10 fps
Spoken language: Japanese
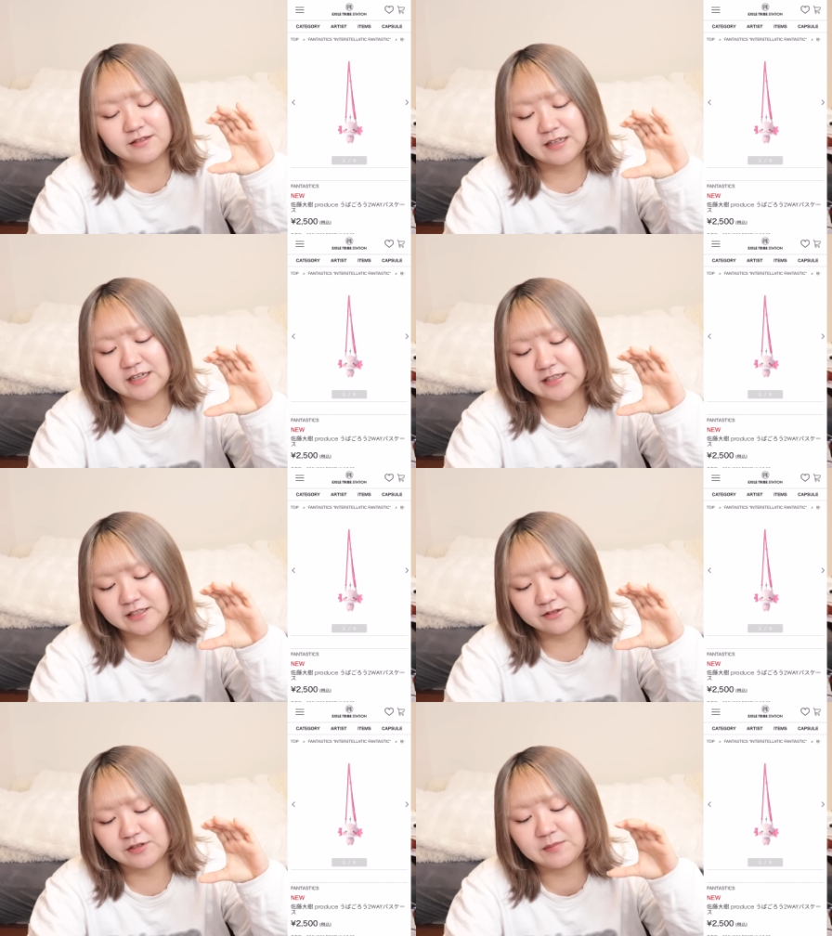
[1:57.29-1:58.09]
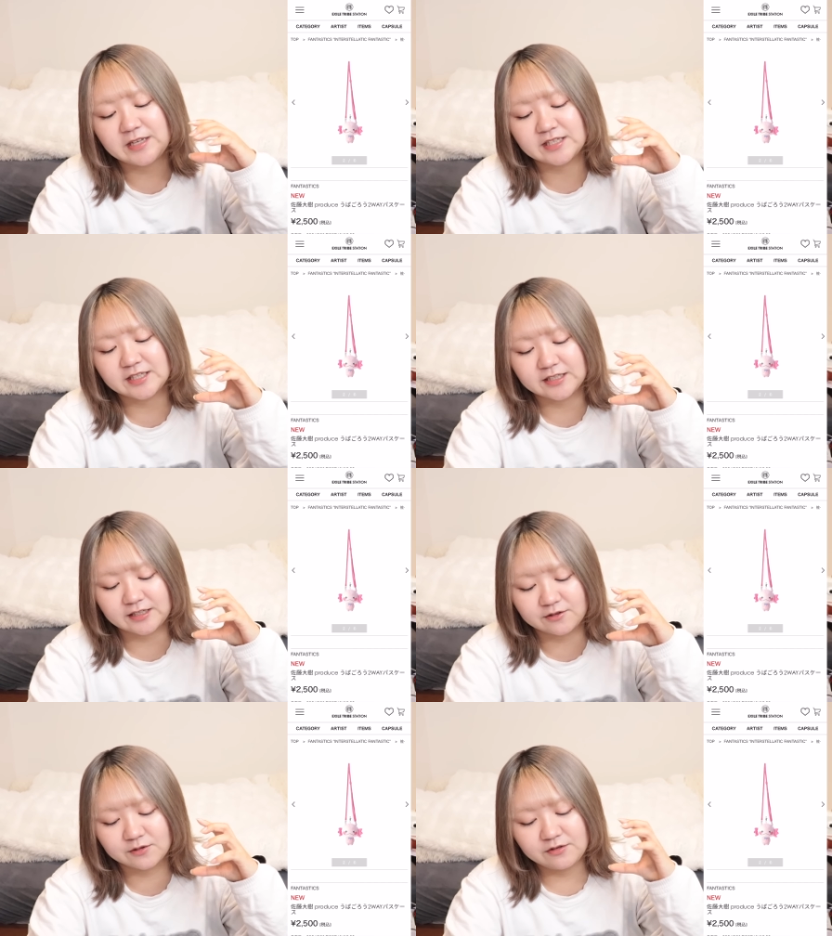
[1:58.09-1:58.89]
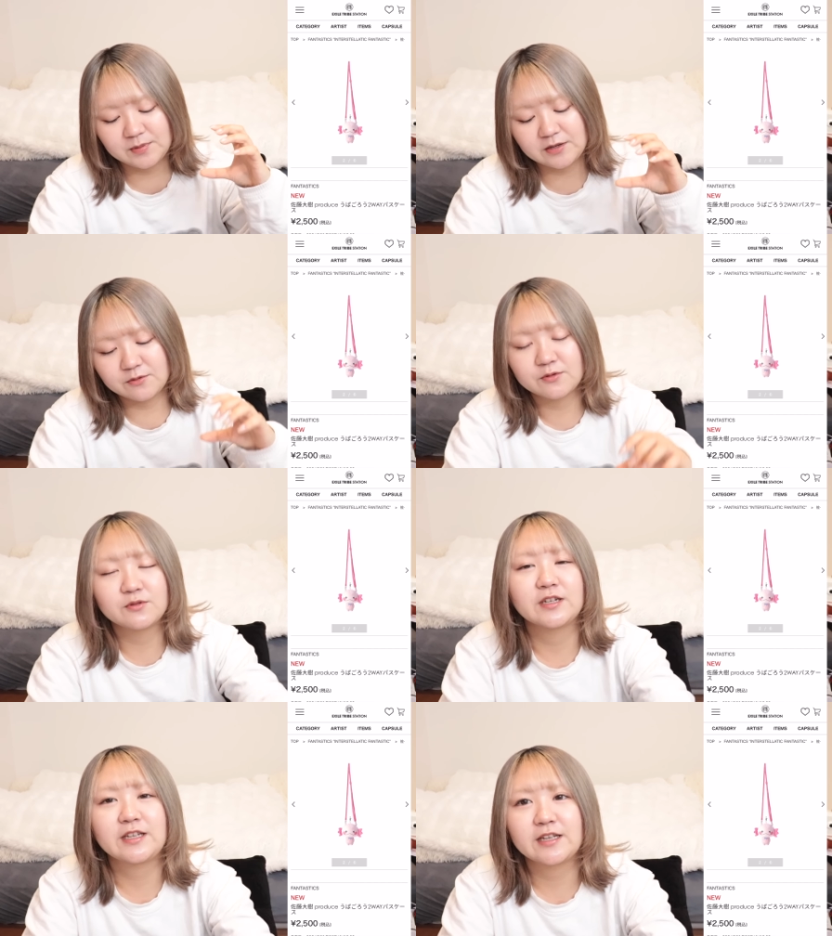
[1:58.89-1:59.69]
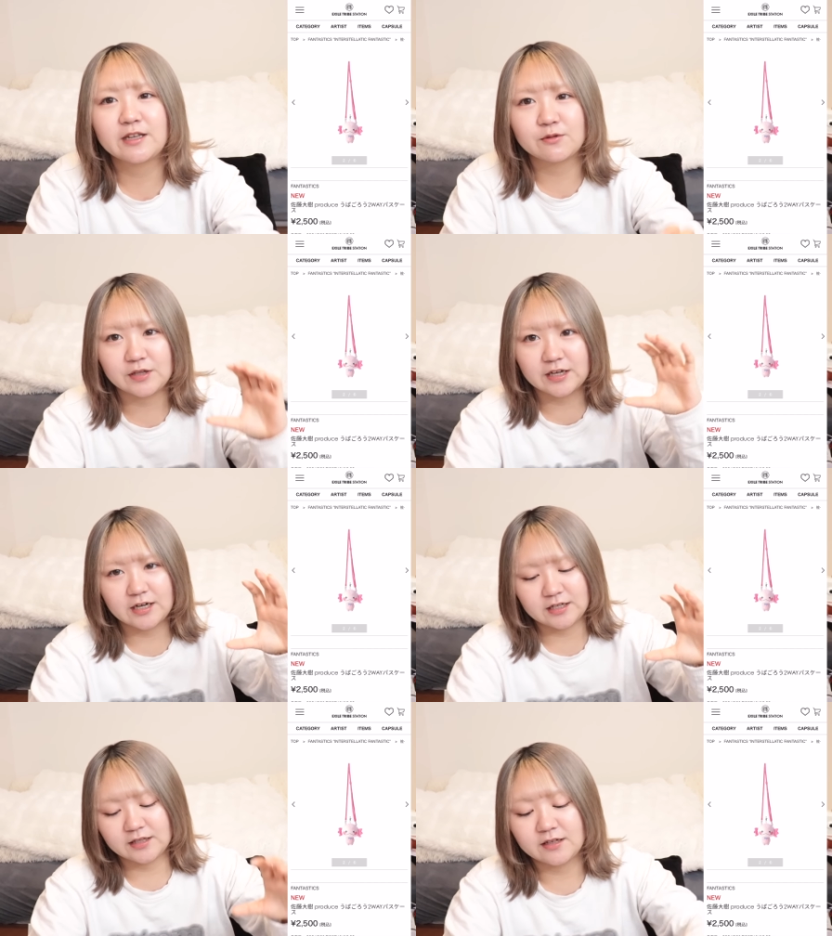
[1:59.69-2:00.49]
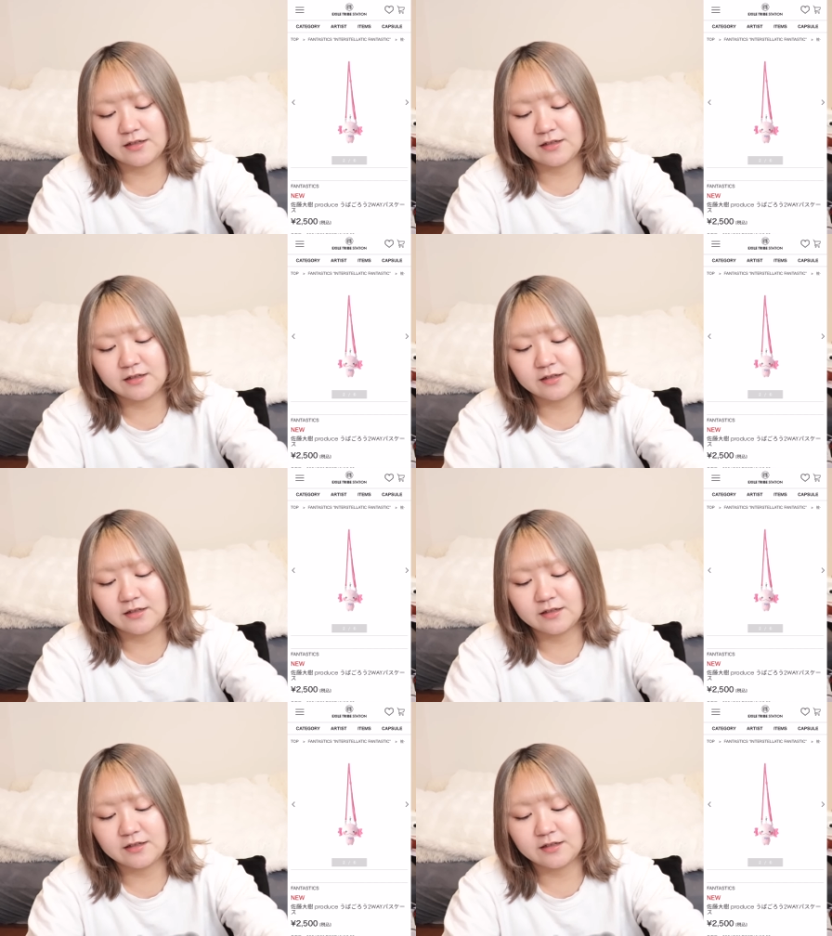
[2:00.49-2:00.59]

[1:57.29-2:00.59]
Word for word: な感じのイメージなんだけど、ウパゴロだけ結構でかかった。